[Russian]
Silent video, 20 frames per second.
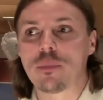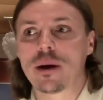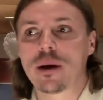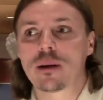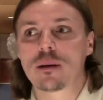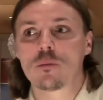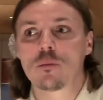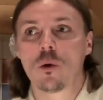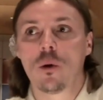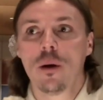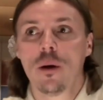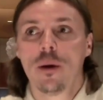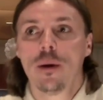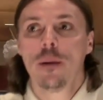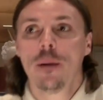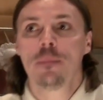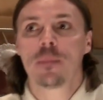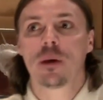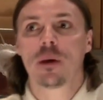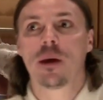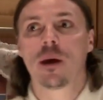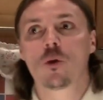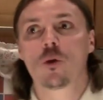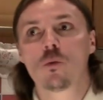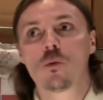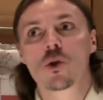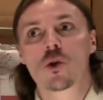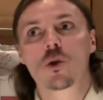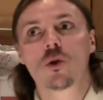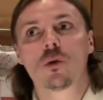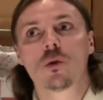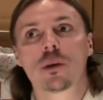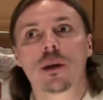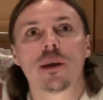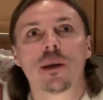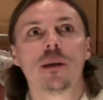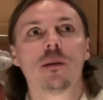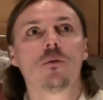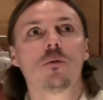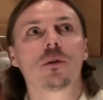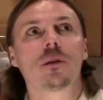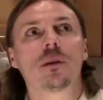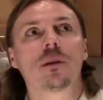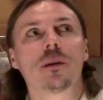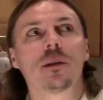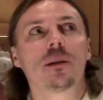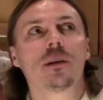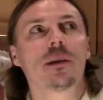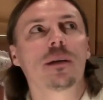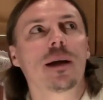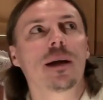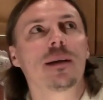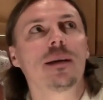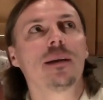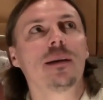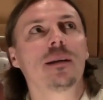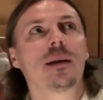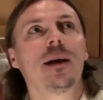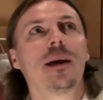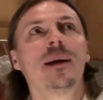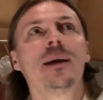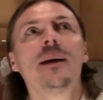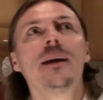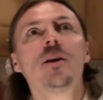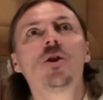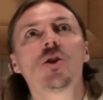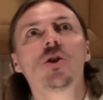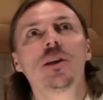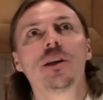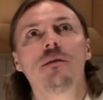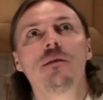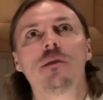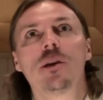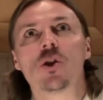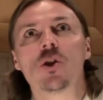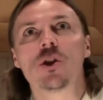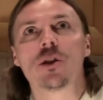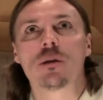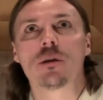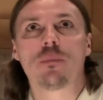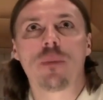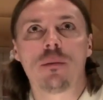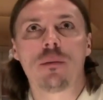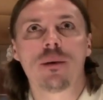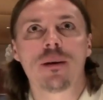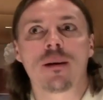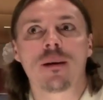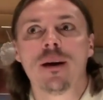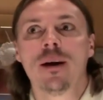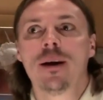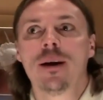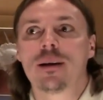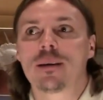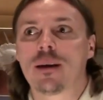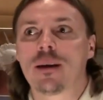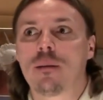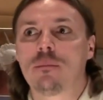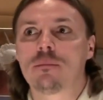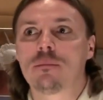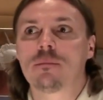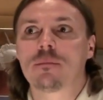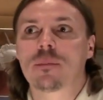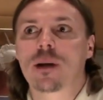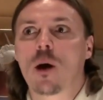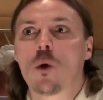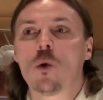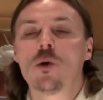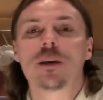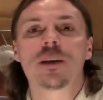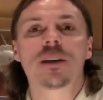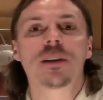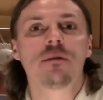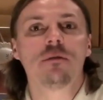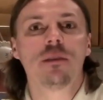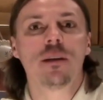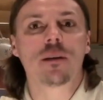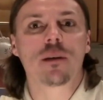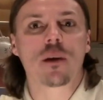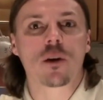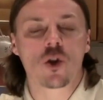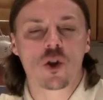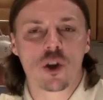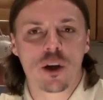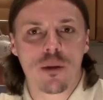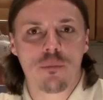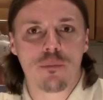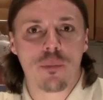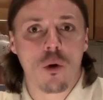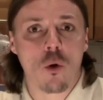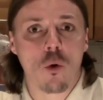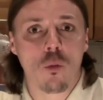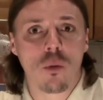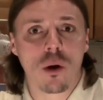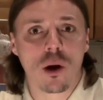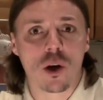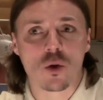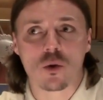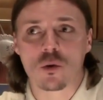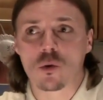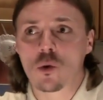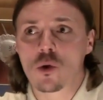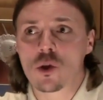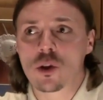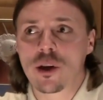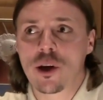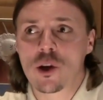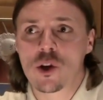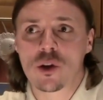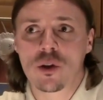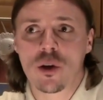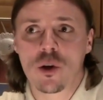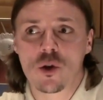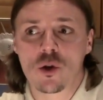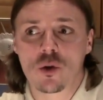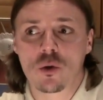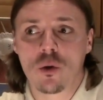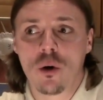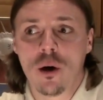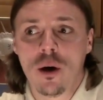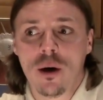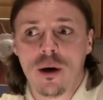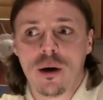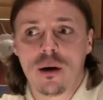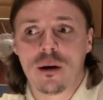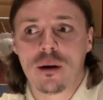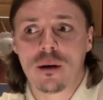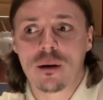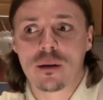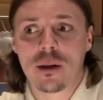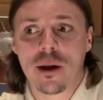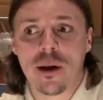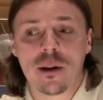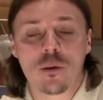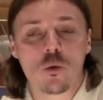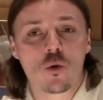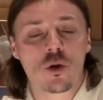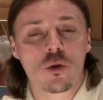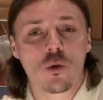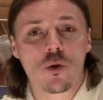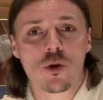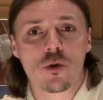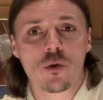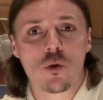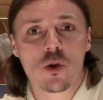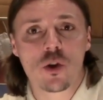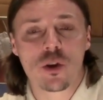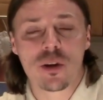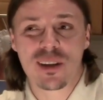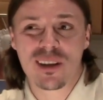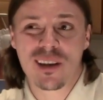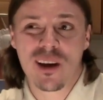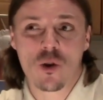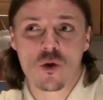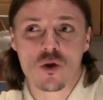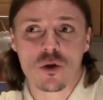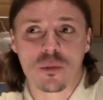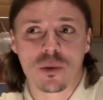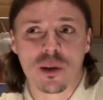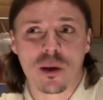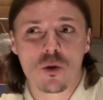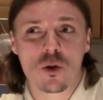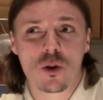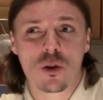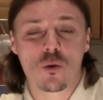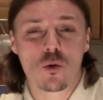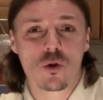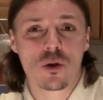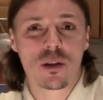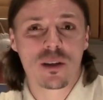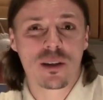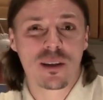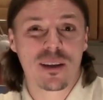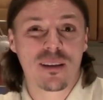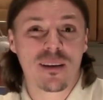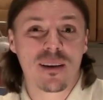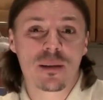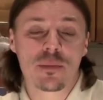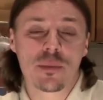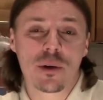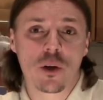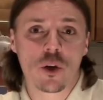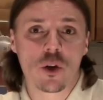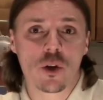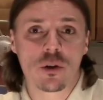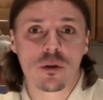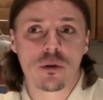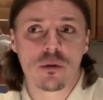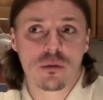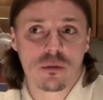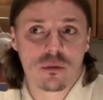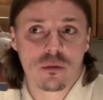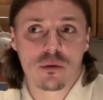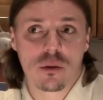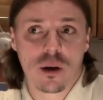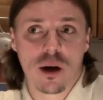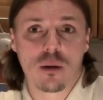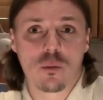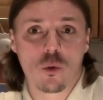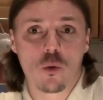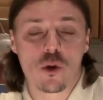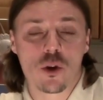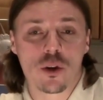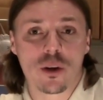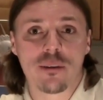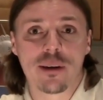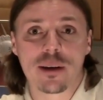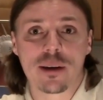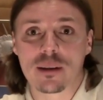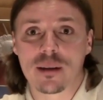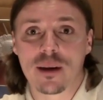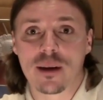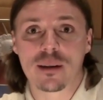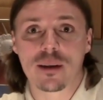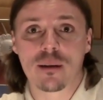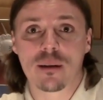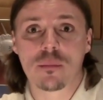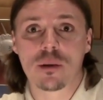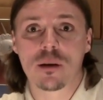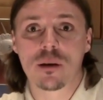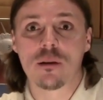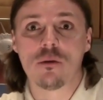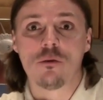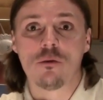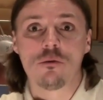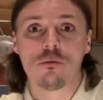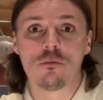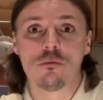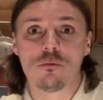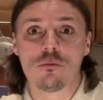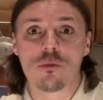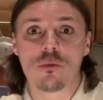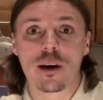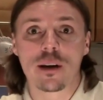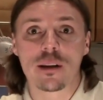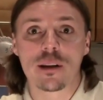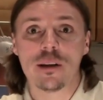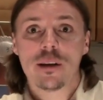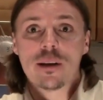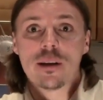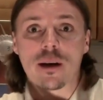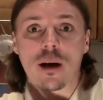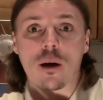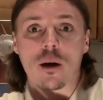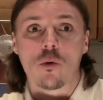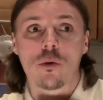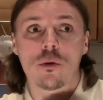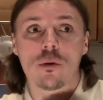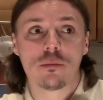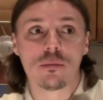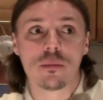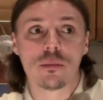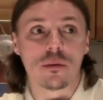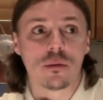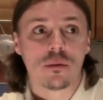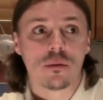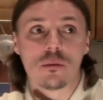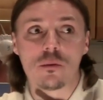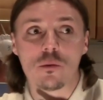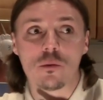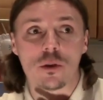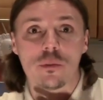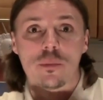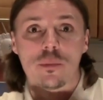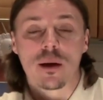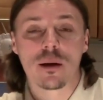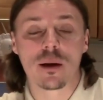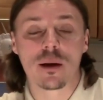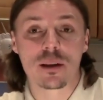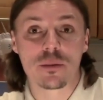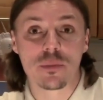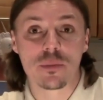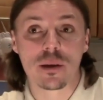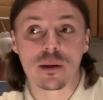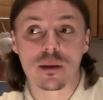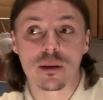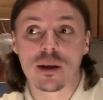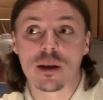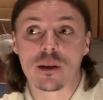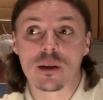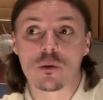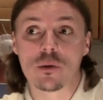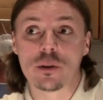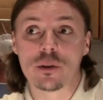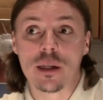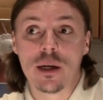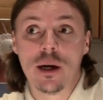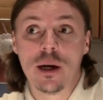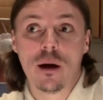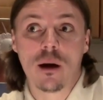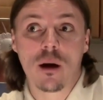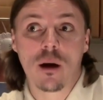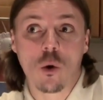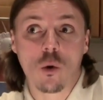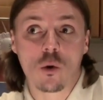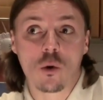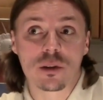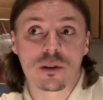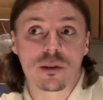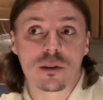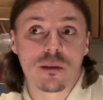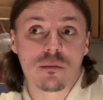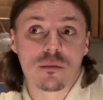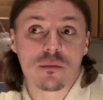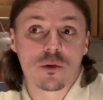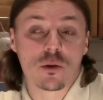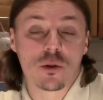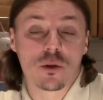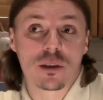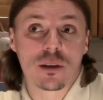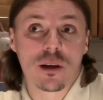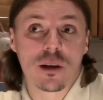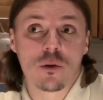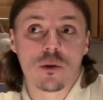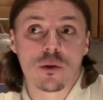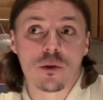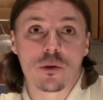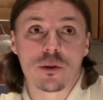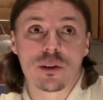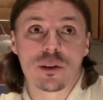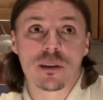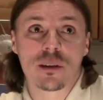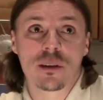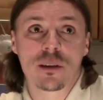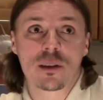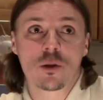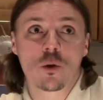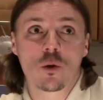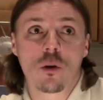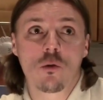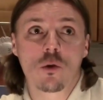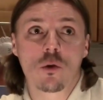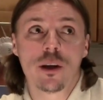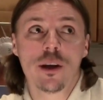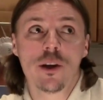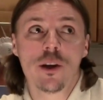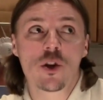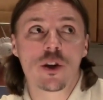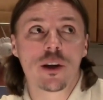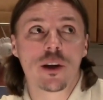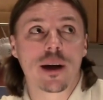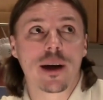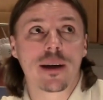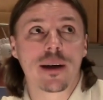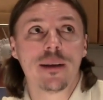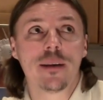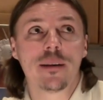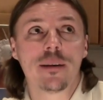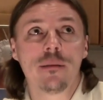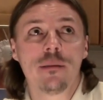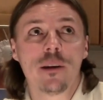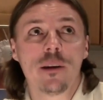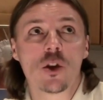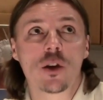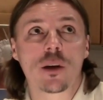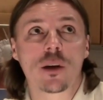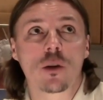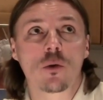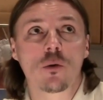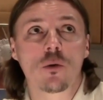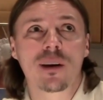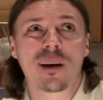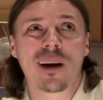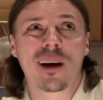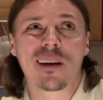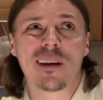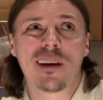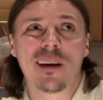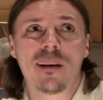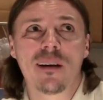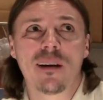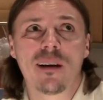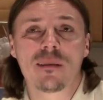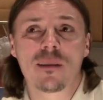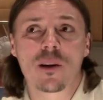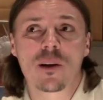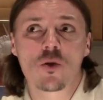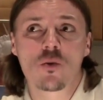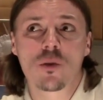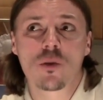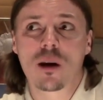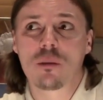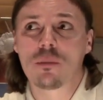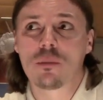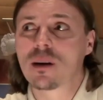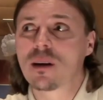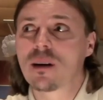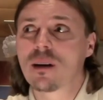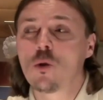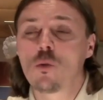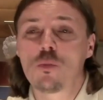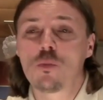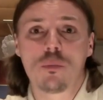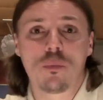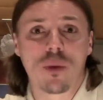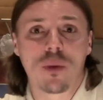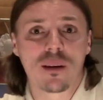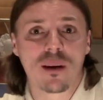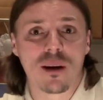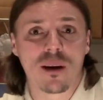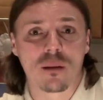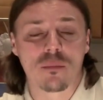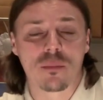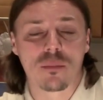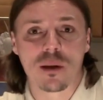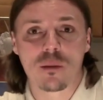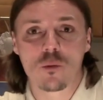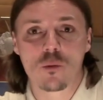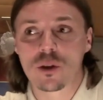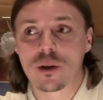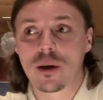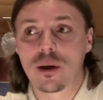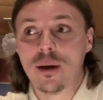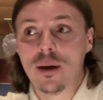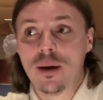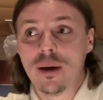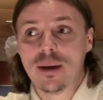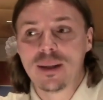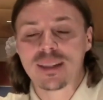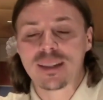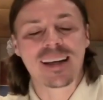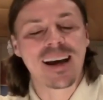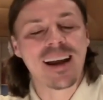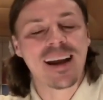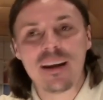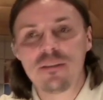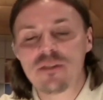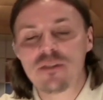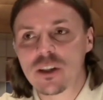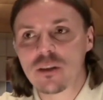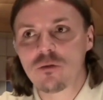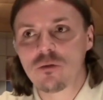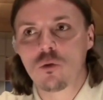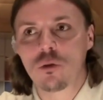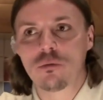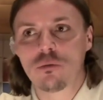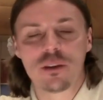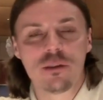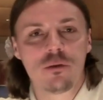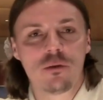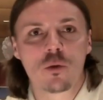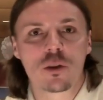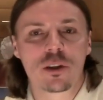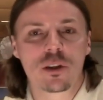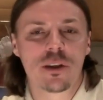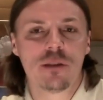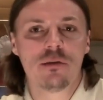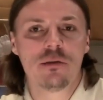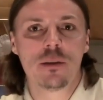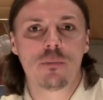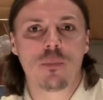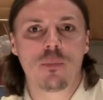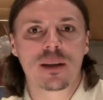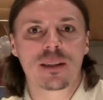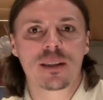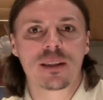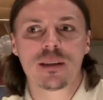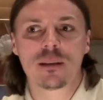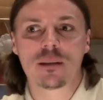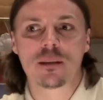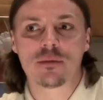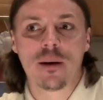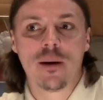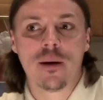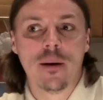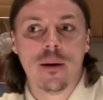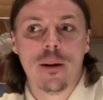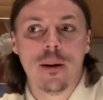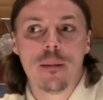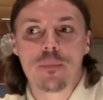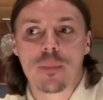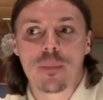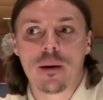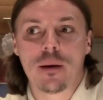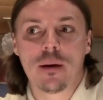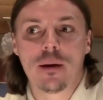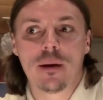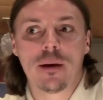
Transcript: Поэтому я думаю, что такие вот э, какие-то личные вещи, например, там какой-то свитер, джемпер, рубашку, тоже я считаю, что э, дарить нужно очень-очень осторожно, потому что нужно знать размер э, как бы, у человека, да, там э, воротник какой э, у тебя размер, да, то есть рост там и все остальное. То есть это настолько вот личные какие-то вещи, которые, как я, отношу как бы к глупым подаркам, потому что, скорее всего, в 99% Э,